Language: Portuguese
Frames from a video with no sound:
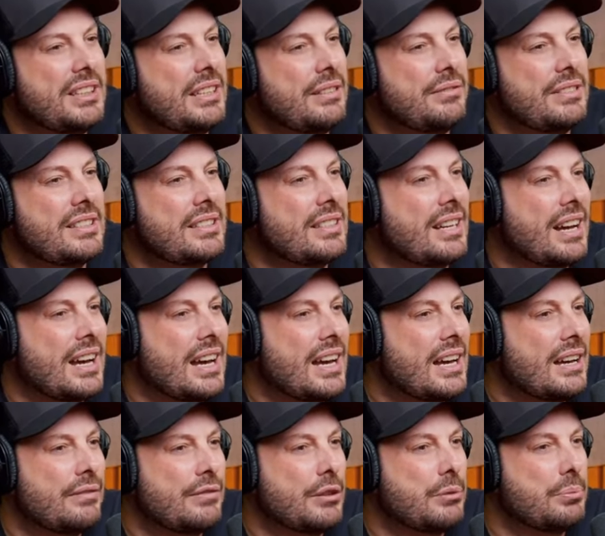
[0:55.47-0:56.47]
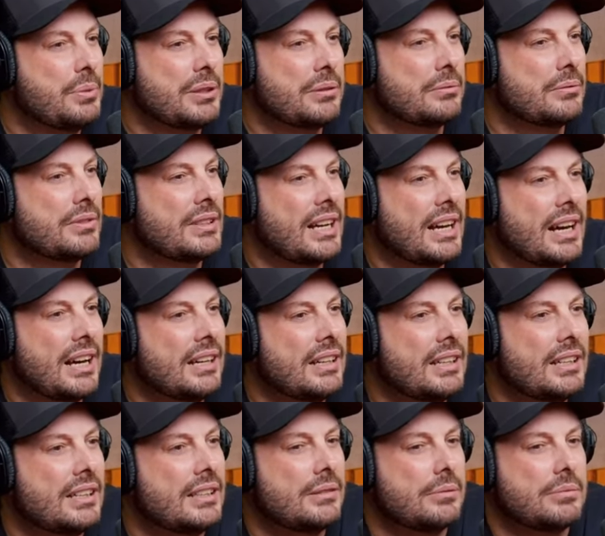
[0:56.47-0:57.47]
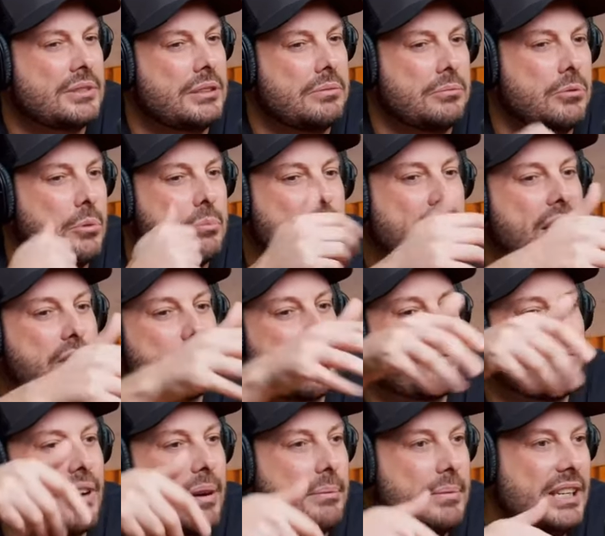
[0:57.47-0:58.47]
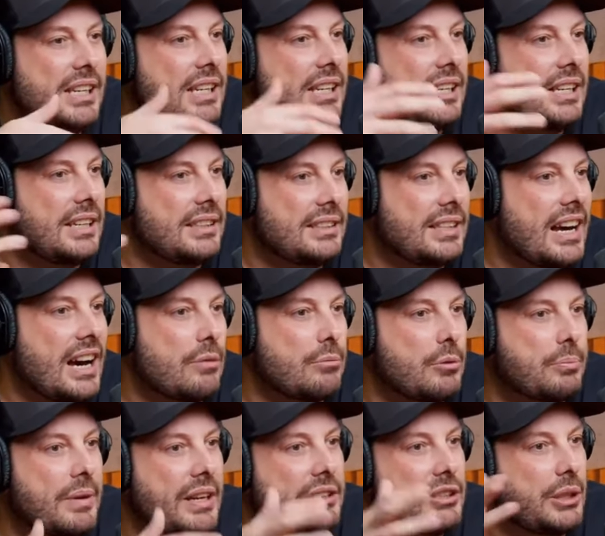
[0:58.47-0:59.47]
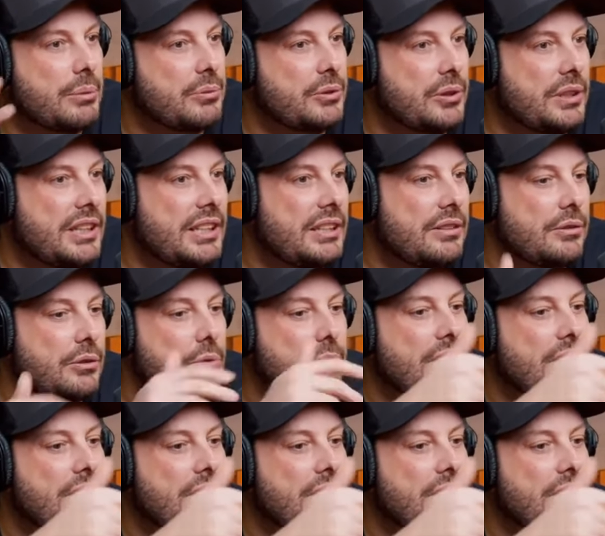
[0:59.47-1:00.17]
entrevistar, veio perguntar como que é sua família e tal. Meu pai tinha morrido, uhum.